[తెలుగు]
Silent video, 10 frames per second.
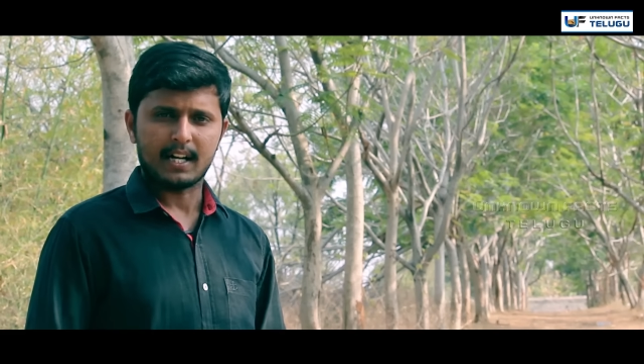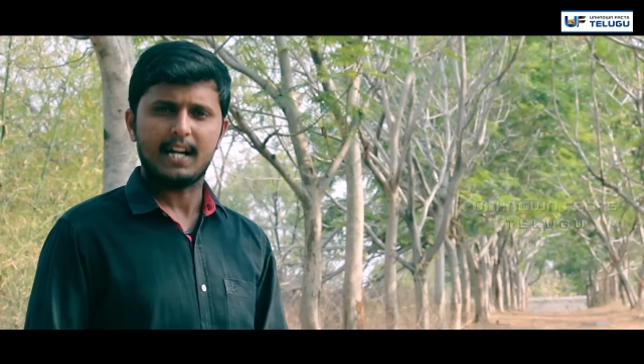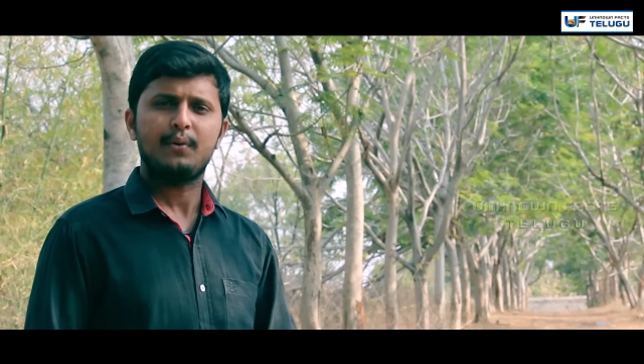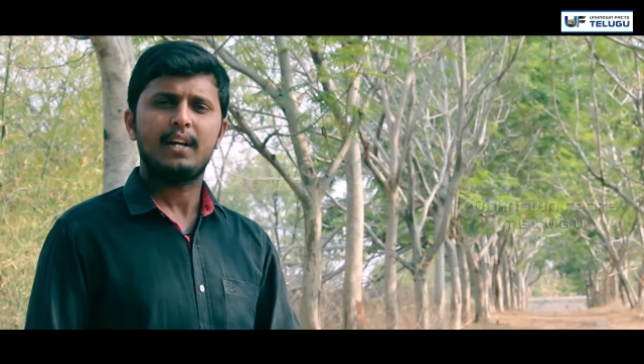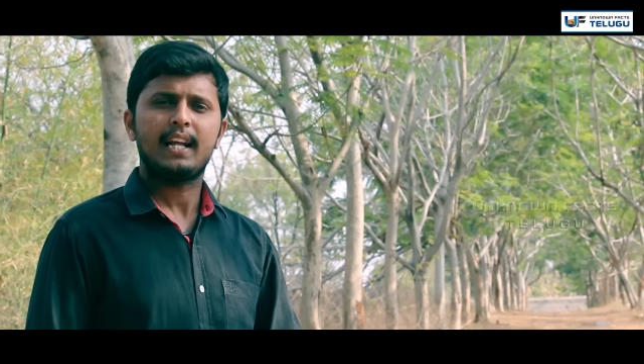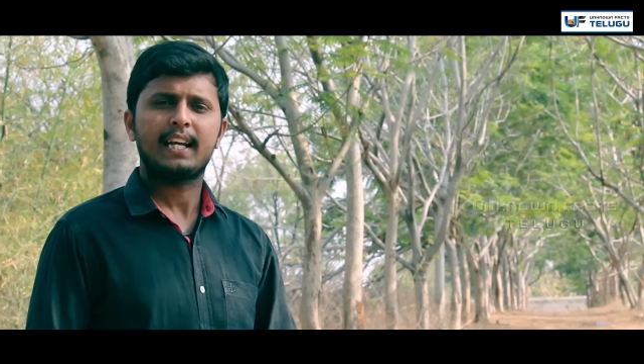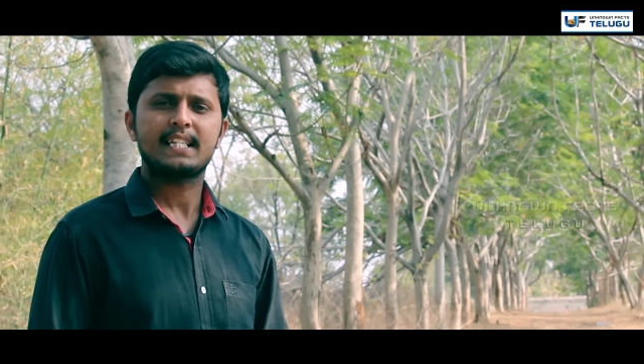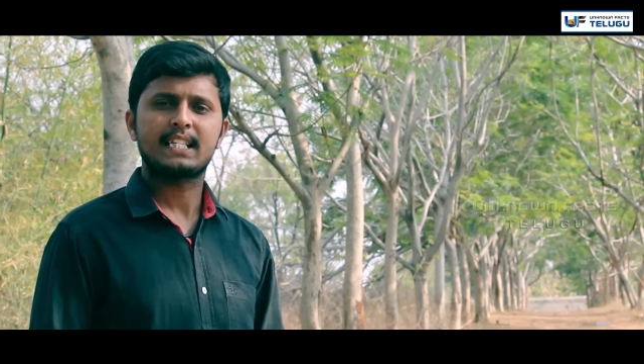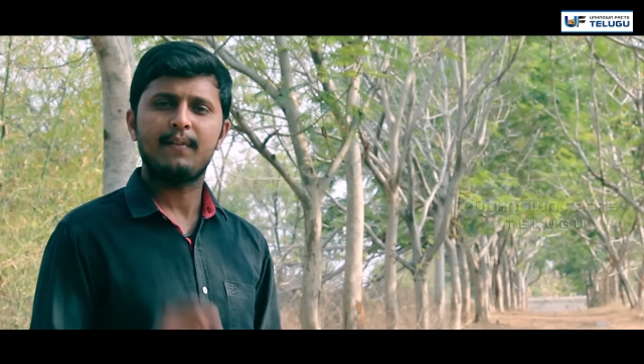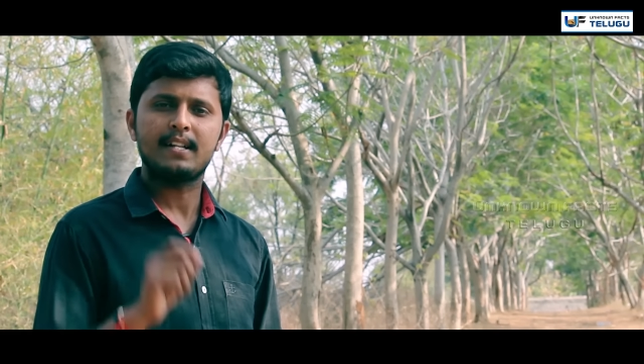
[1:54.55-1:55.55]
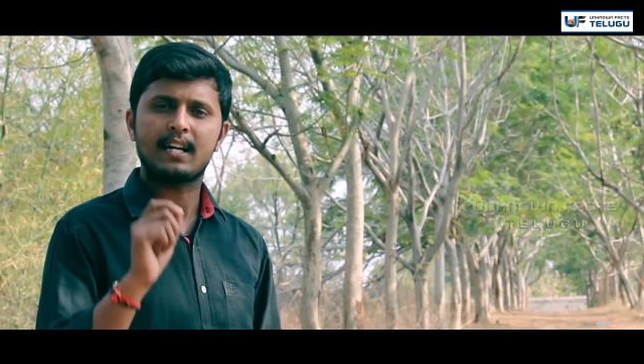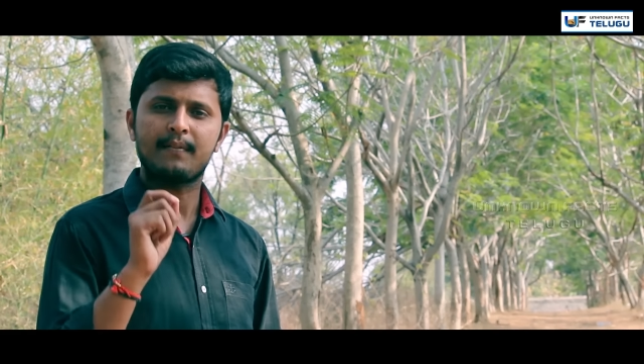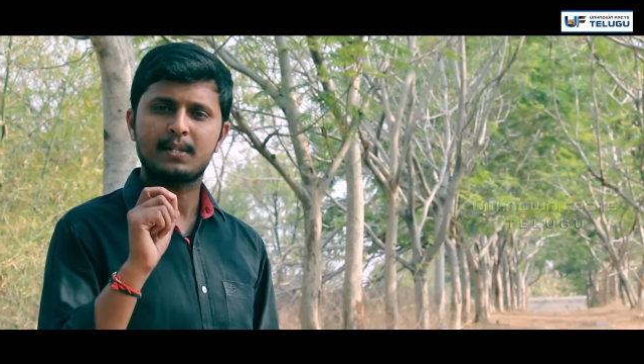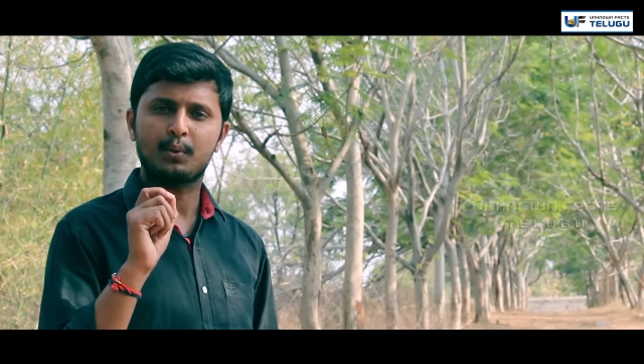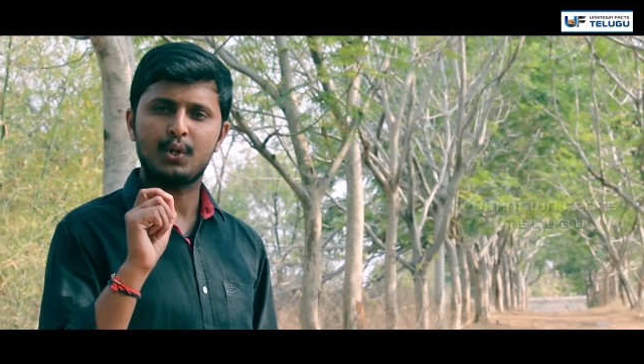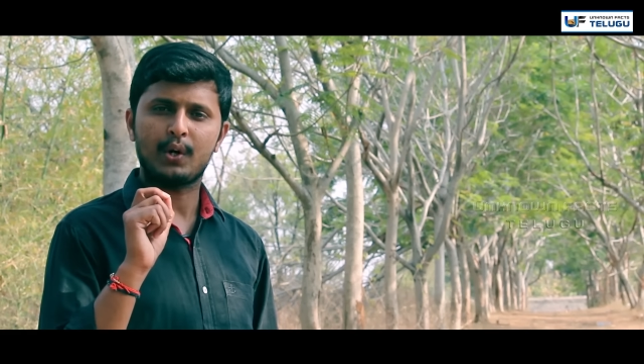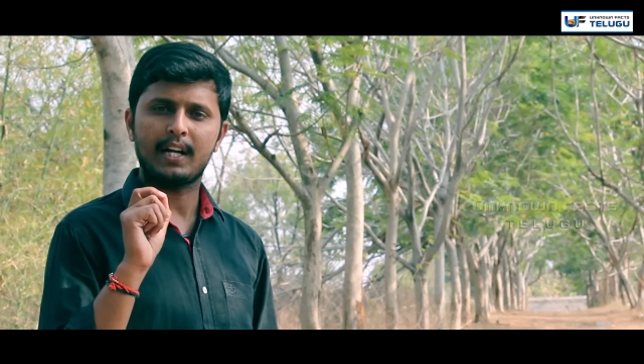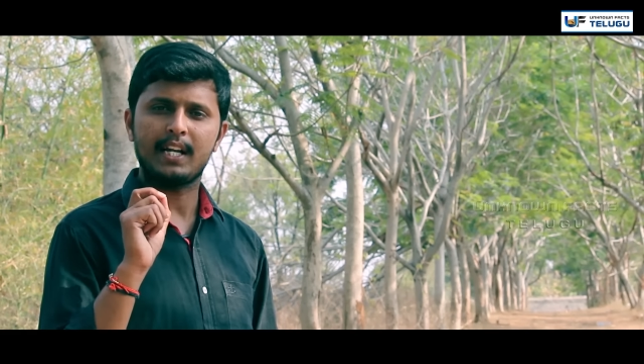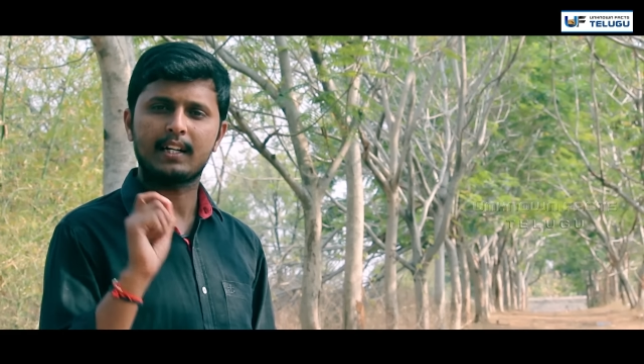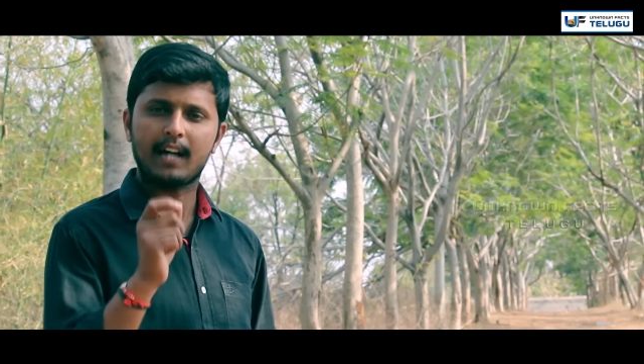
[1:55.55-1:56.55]
రెండు నెలలకే సివిల్ సర్వీస్
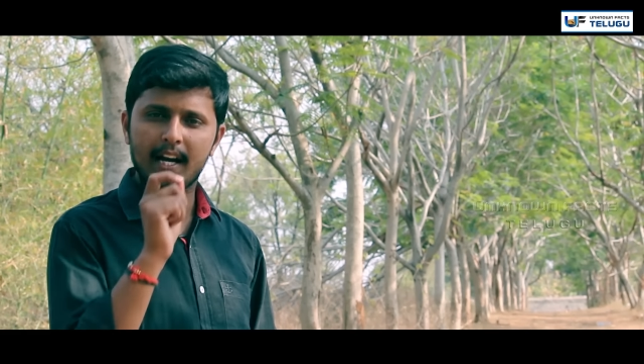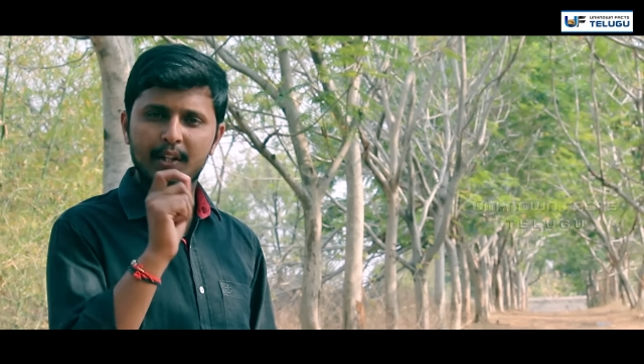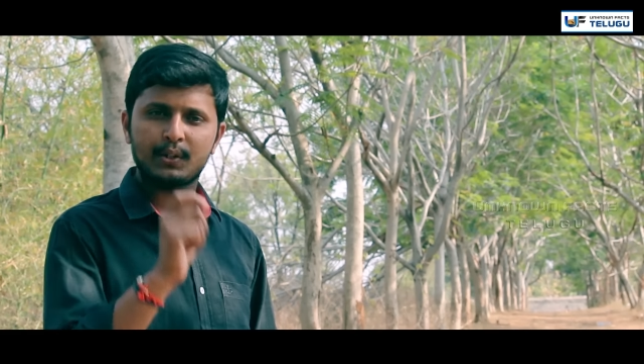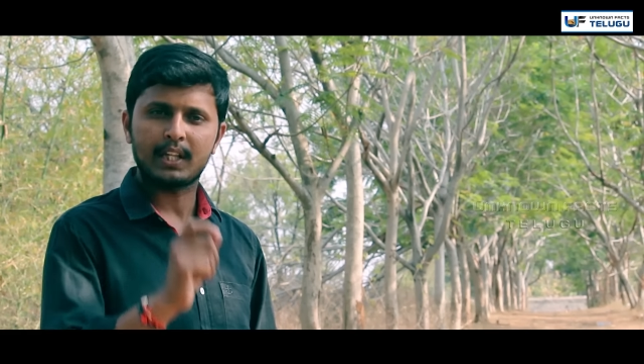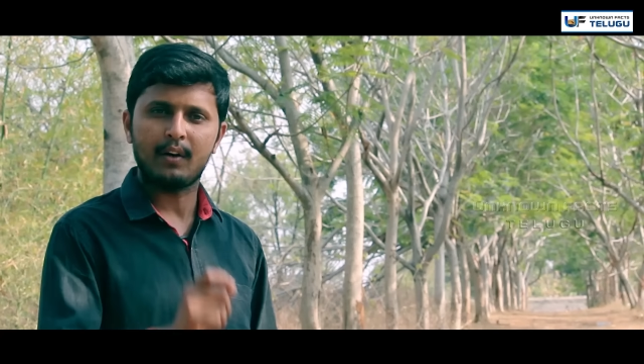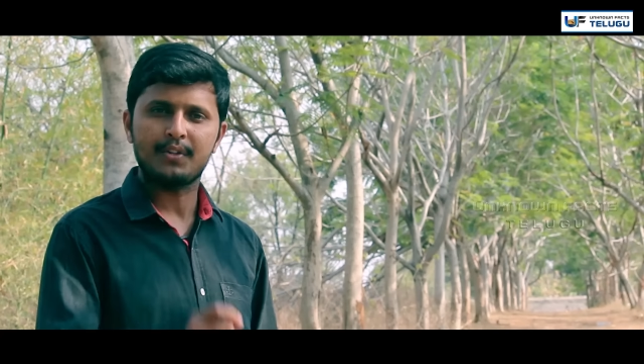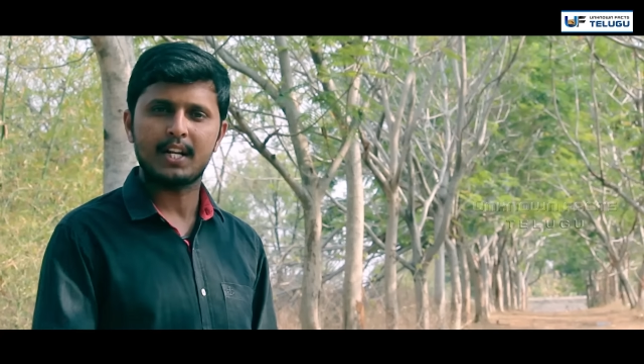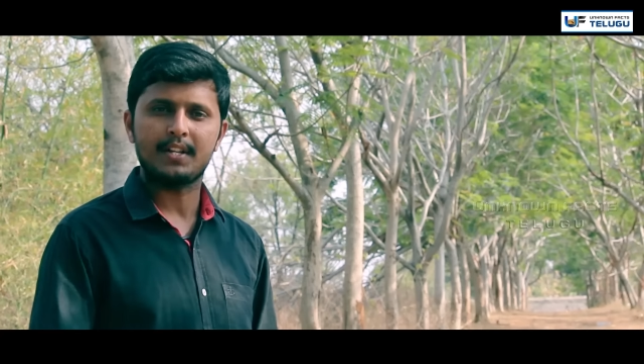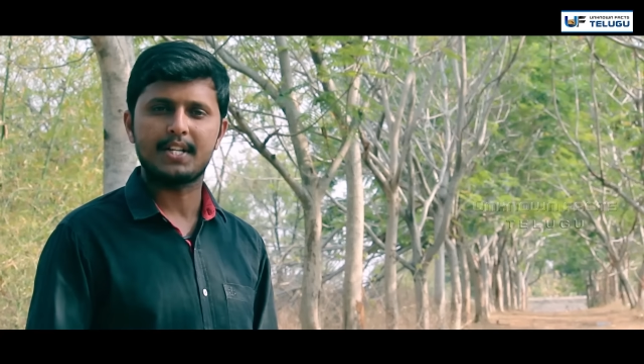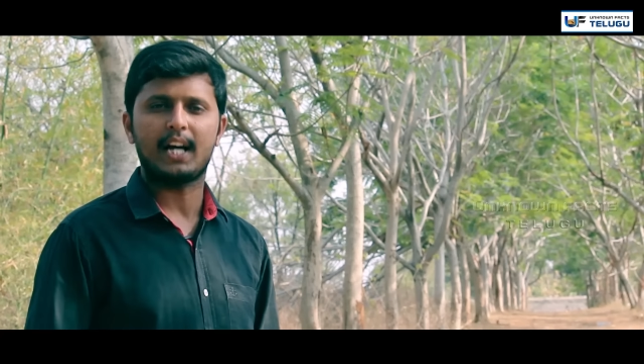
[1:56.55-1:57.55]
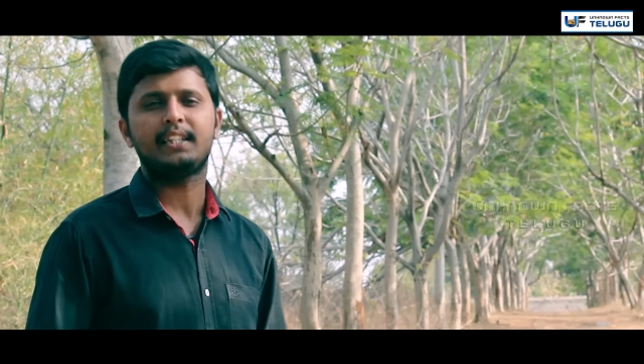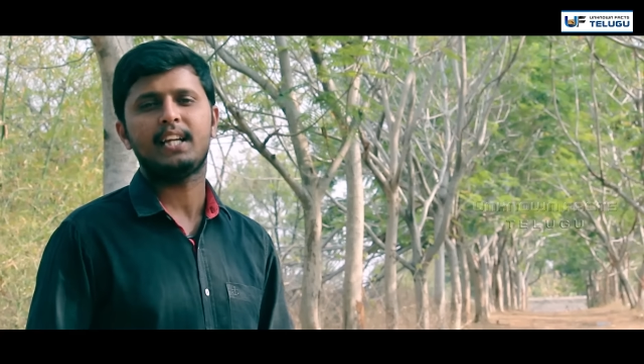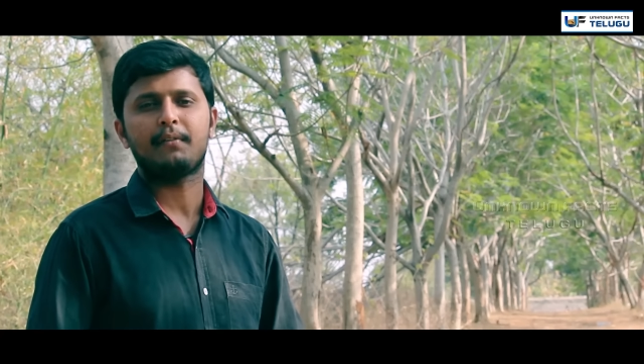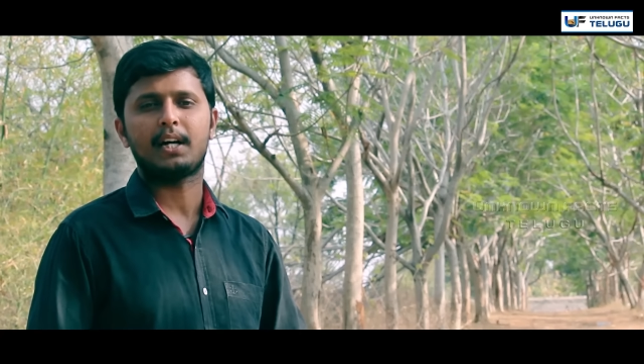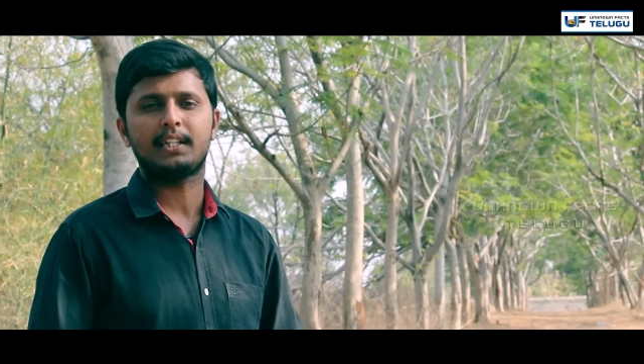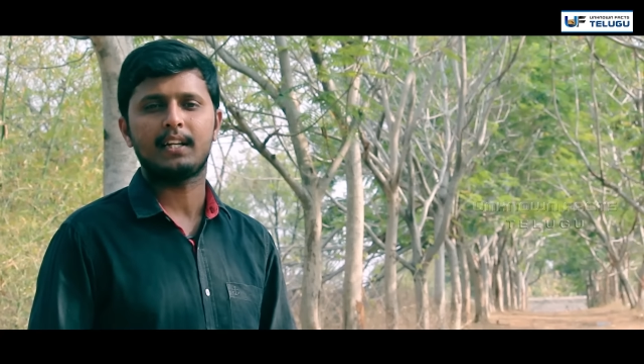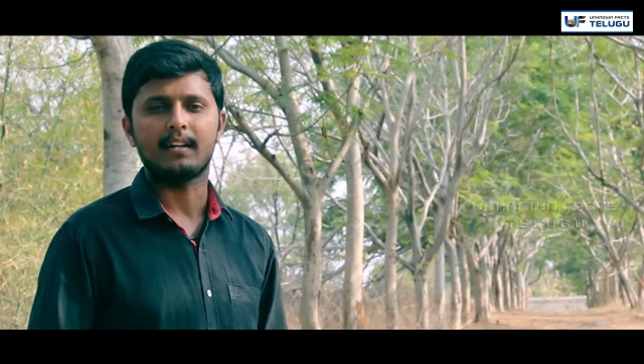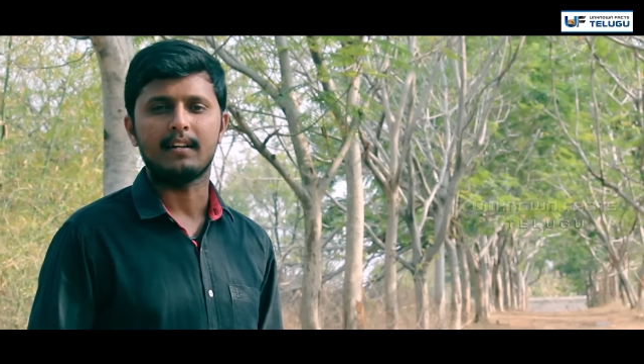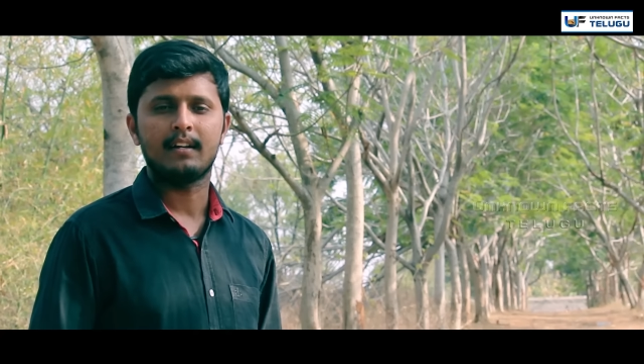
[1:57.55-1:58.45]
ఉద్యోగాన్ని కాలితో తన్నొచ్చిన జాతీయవాదికి